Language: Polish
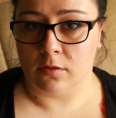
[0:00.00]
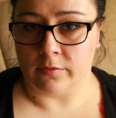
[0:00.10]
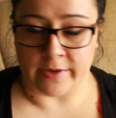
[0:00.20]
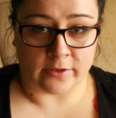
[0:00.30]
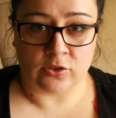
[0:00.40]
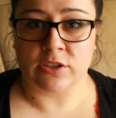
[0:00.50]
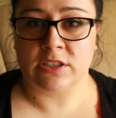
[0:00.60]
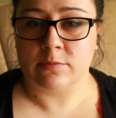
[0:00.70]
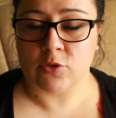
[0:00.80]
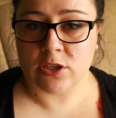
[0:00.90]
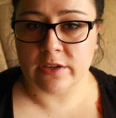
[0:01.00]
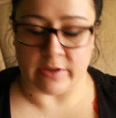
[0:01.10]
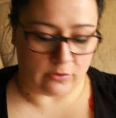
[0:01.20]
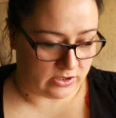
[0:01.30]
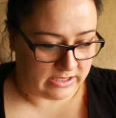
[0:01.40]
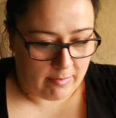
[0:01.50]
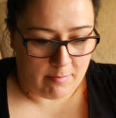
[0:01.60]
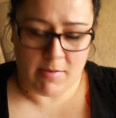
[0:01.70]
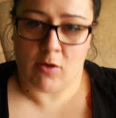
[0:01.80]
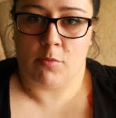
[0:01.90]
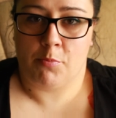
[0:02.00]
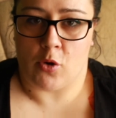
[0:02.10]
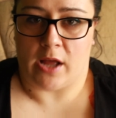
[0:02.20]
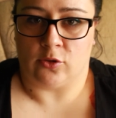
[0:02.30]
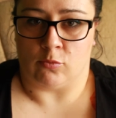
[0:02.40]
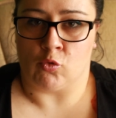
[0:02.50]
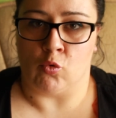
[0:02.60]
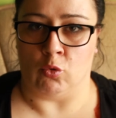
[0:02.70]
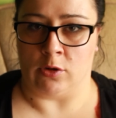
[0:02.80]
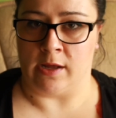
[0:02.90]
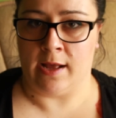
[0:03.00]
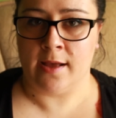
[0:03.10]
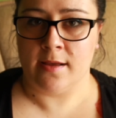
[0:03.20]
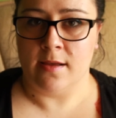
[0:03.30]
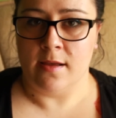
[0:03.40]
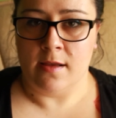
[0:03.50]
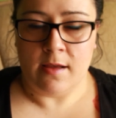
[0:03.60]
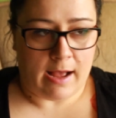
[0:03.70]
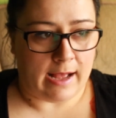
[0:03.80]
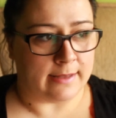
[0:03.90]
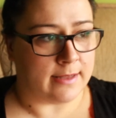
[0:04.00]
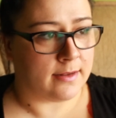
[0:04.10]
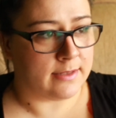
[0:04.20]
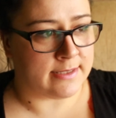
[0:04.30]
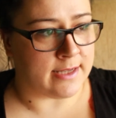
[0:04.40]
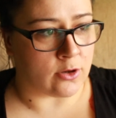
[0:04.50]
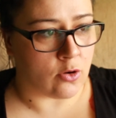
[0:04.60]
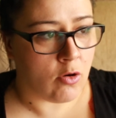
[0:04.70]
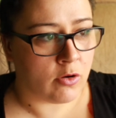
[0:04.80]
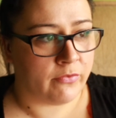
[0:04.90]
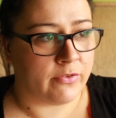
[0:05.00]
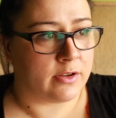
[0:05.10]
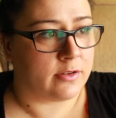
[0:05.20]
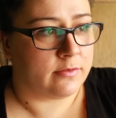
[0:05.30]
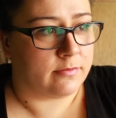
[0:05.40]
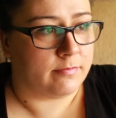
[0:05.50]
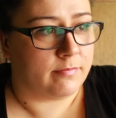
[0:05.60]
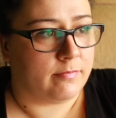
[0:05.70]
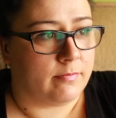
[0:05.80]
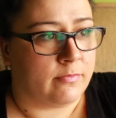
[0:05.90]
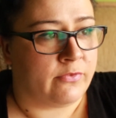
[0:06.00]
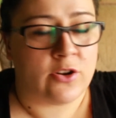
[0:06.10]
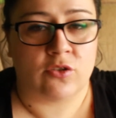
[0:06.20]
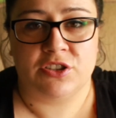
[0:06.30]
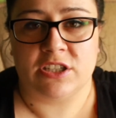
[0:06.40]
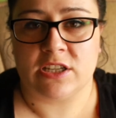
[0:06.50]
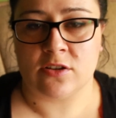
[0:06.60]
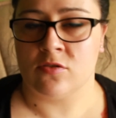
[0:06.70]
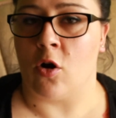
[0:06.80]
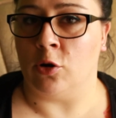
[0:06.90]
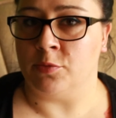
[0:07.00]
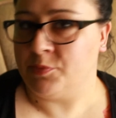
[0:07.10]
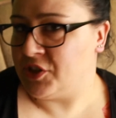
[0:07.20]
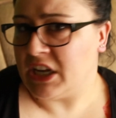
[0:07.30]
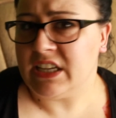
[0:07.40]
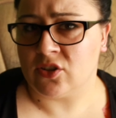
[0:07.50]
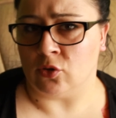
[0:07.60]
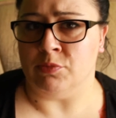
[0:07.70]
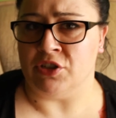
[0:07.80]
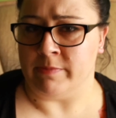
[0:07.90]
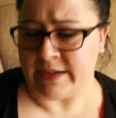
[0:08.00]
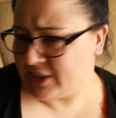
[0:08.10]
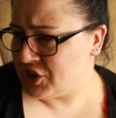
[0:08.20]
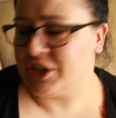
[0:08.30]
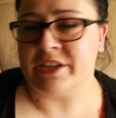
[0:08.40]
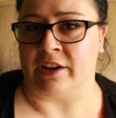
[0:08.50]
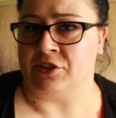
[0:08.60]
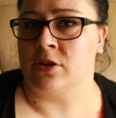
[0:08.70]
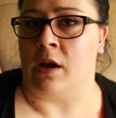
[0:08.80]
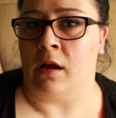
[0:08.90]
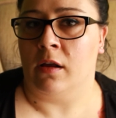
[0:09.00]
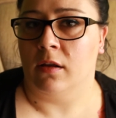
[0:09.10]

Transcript: Jak to jest możliwe? Dostałam małą, puchatą kulkę, a nagle za rok wy, wyrośnie z tego olbrzym. Przecież ja nie chcę olbrzyma, ja chcę szczeniaczka.